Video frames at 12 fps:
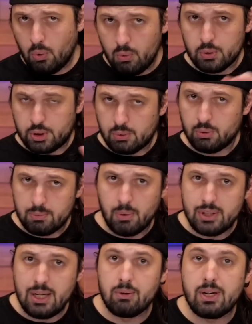com o segundo
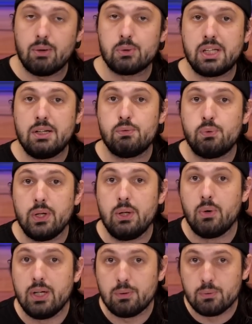modelo que é o Zenfone
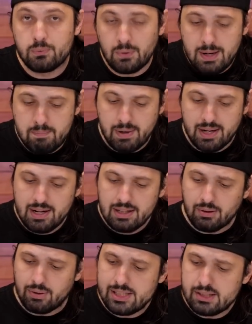8 Flip.
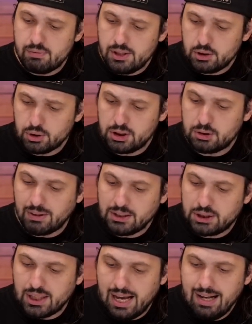Então nesse vídeo a gente vai
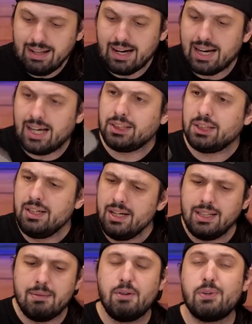tirar ele da caixa
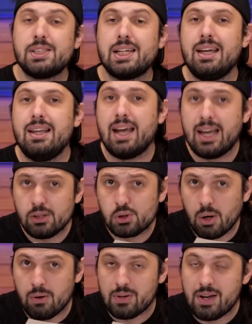e também fazer aquele
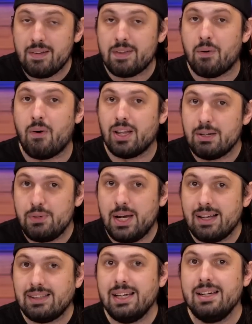hands-on. Então roda a
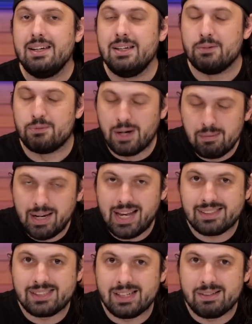vinheta e vamos
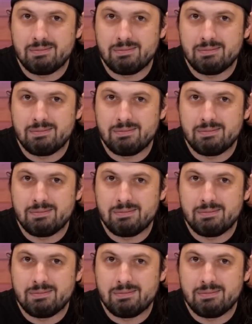nessa!